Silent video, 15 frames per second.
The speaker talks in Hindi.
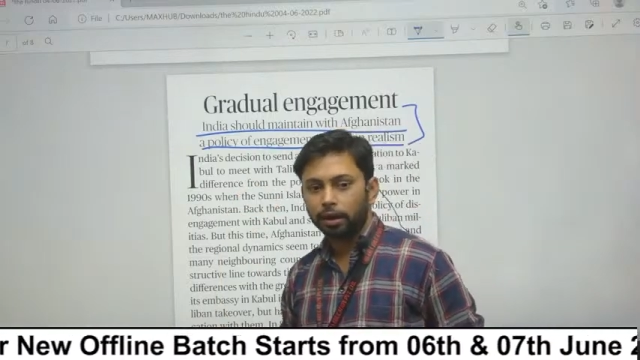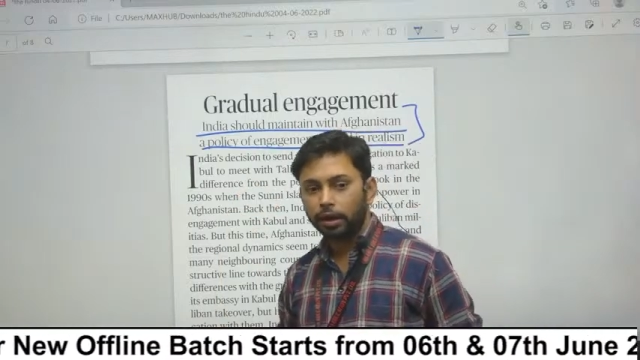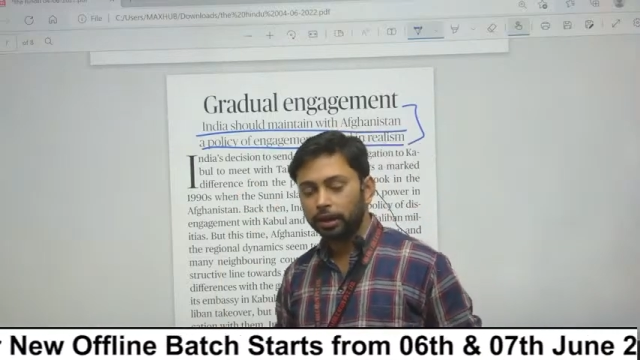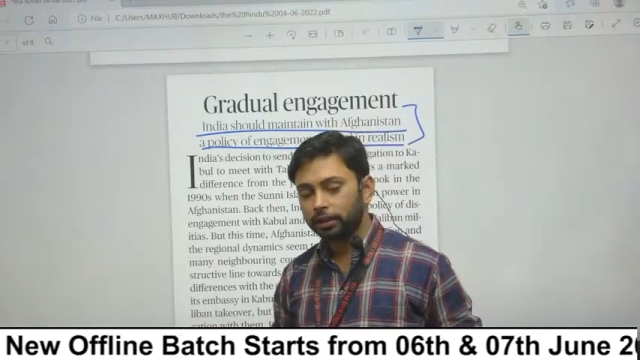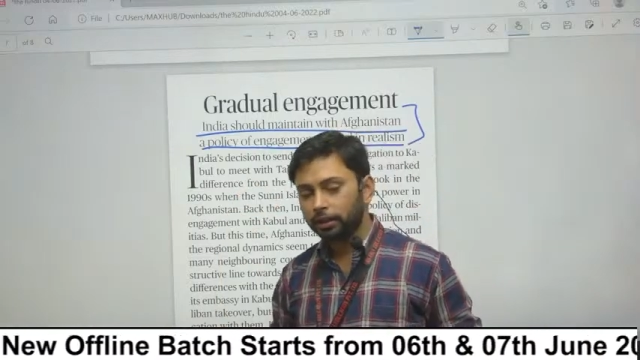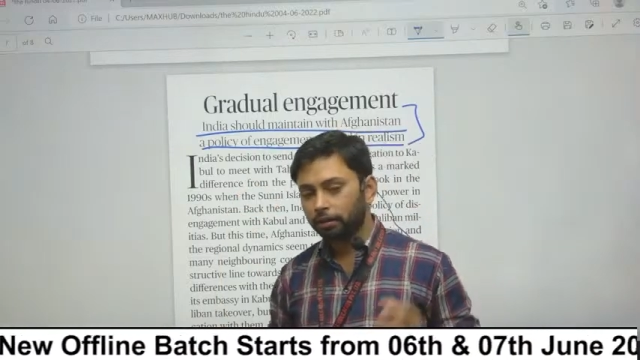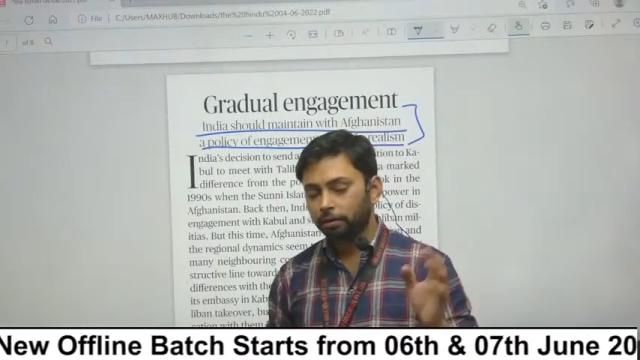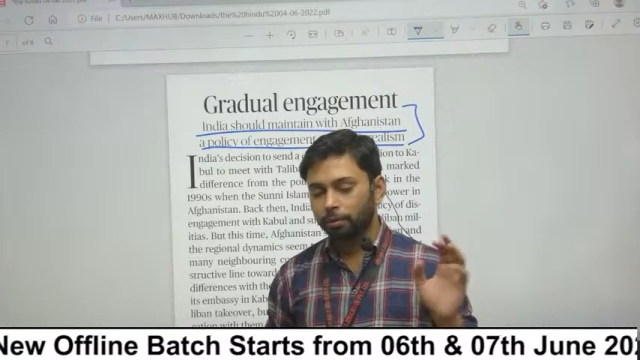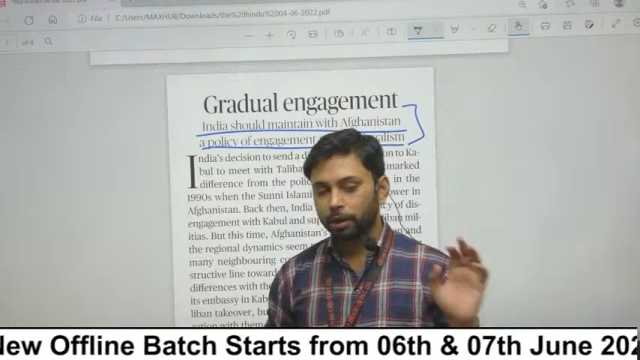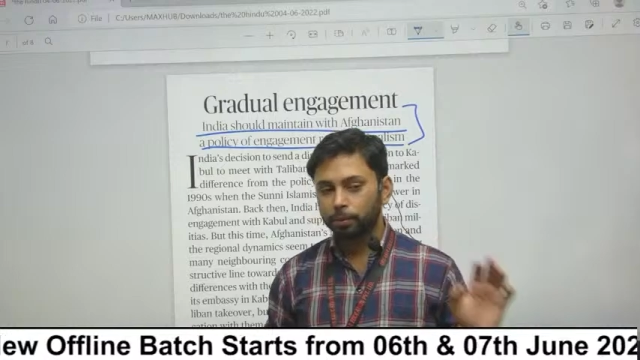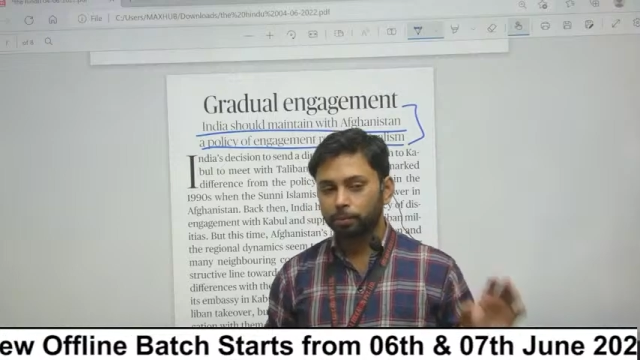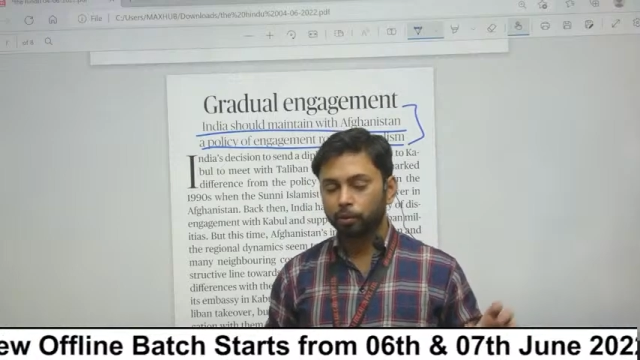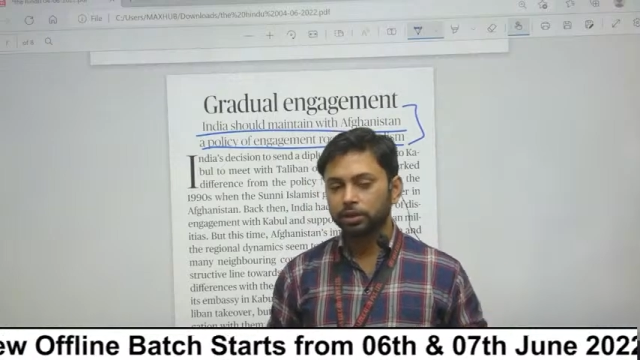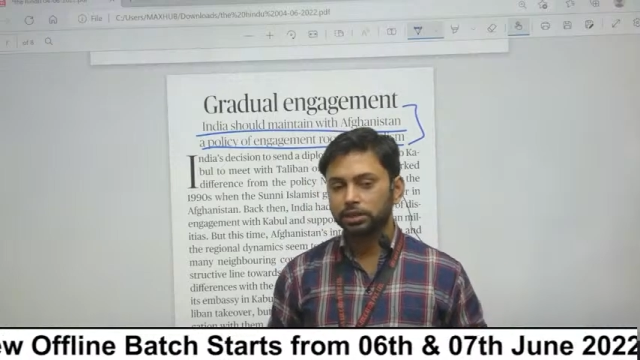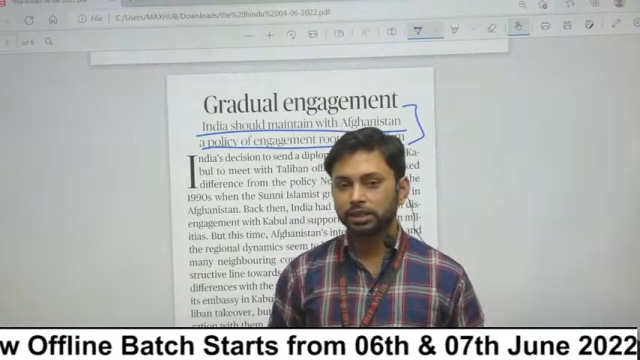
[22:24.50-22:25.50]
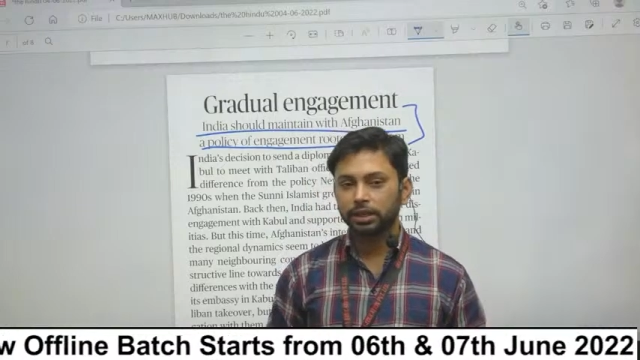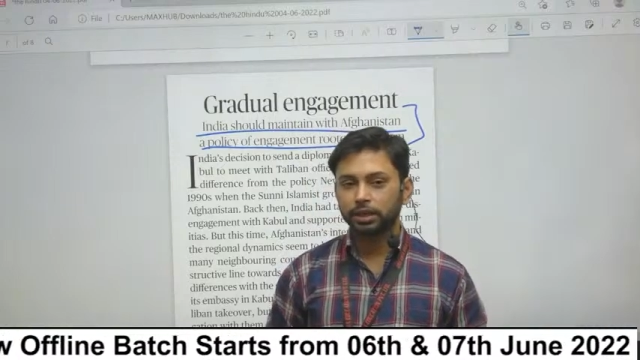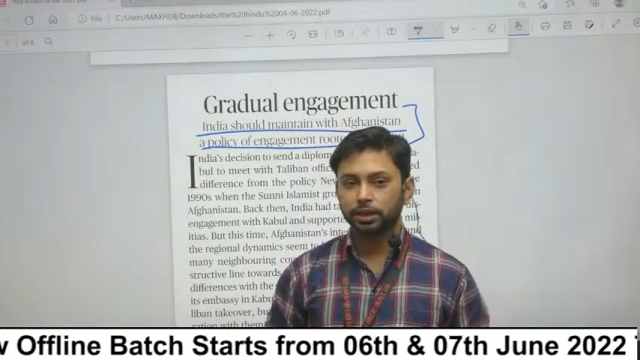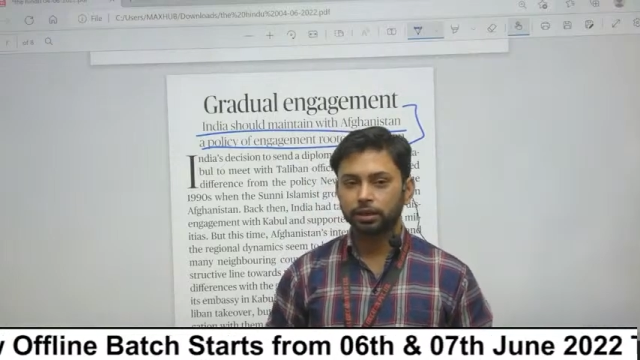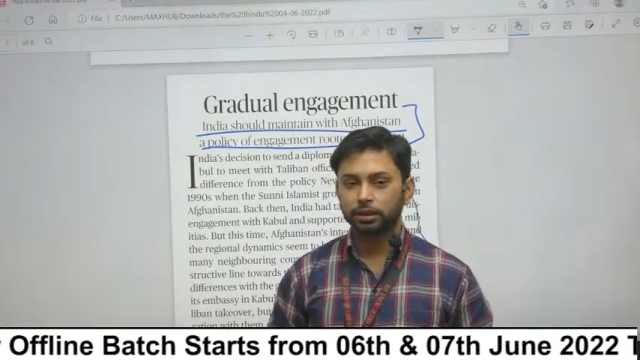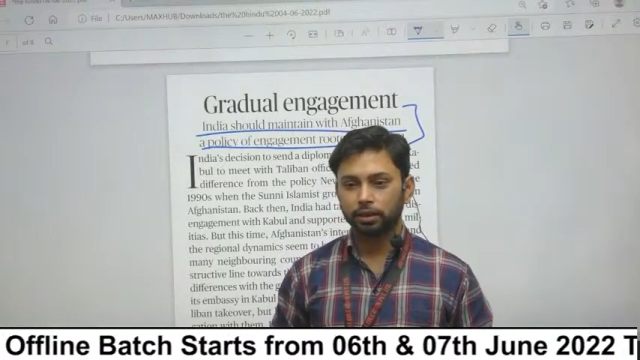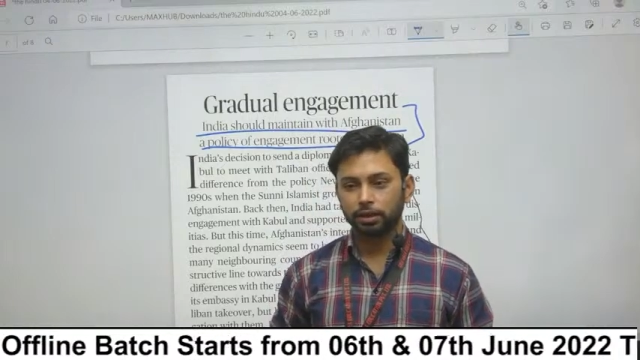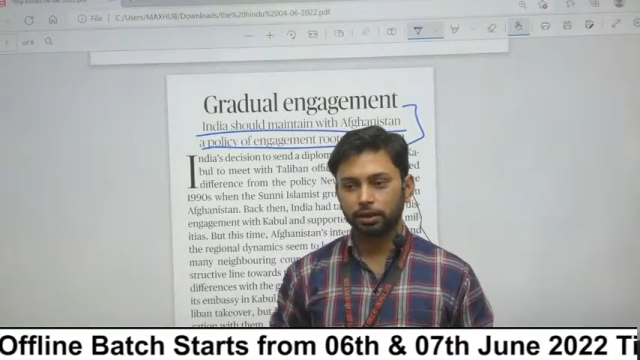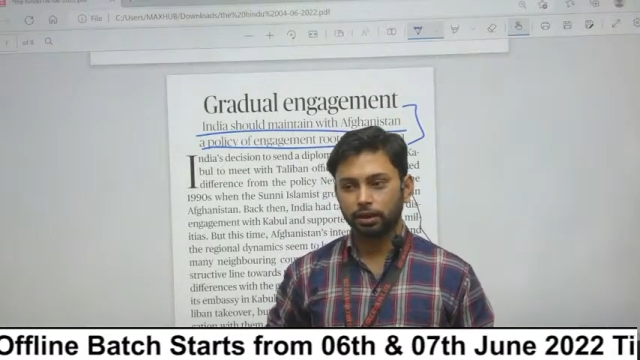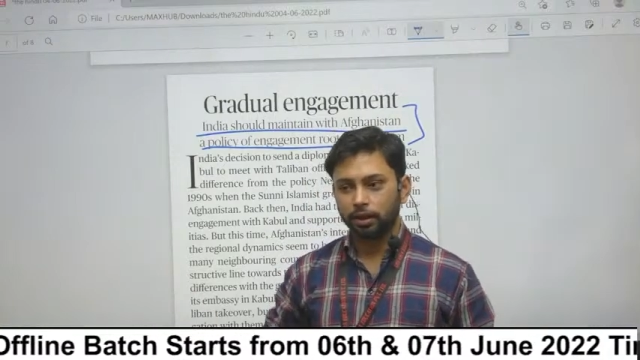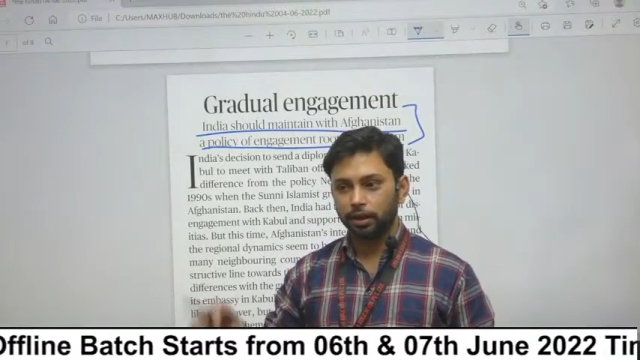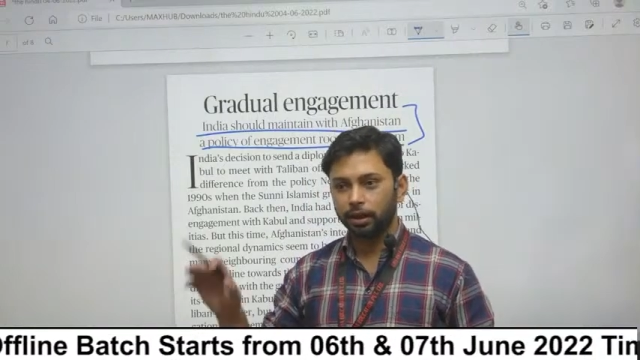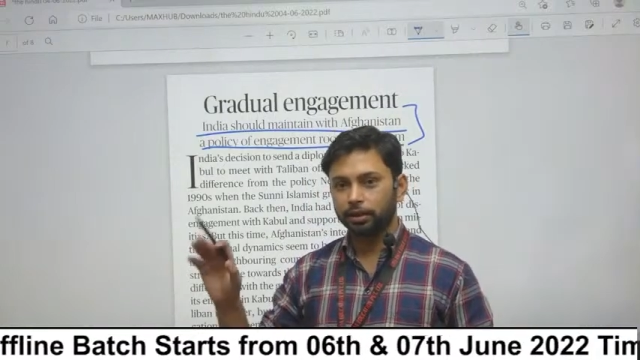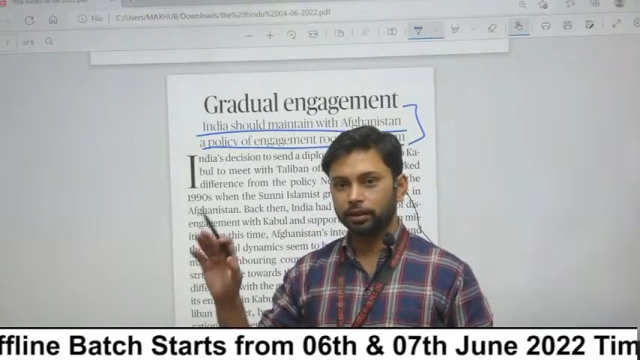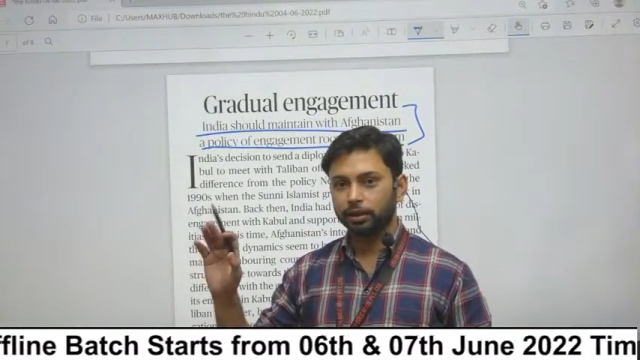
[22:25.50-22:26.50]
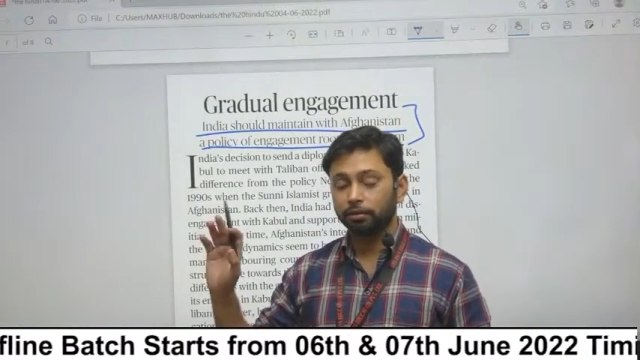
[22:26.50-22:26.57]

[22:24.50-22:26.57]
एक तरफ हमारी पॉलिसी एक